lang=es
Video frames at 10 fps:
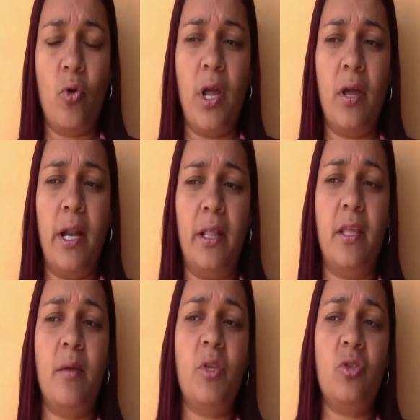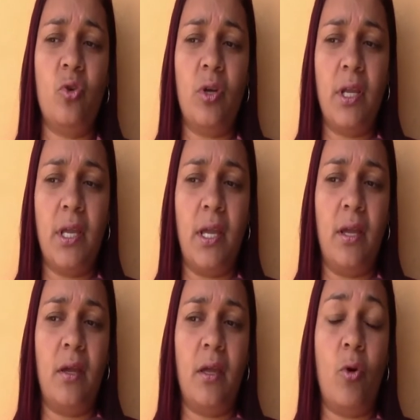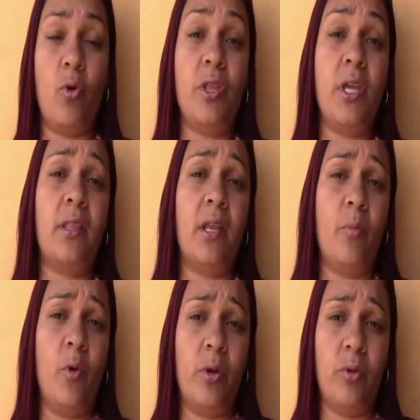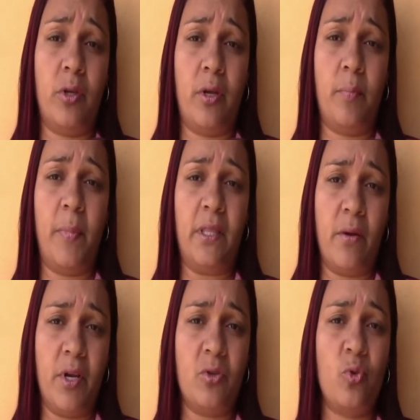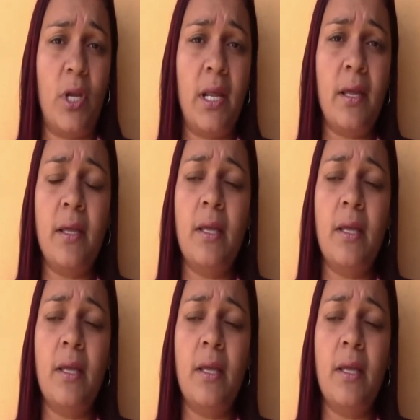con las grandes misiones que, hoy día tenemos en nuestra patria Venezuela.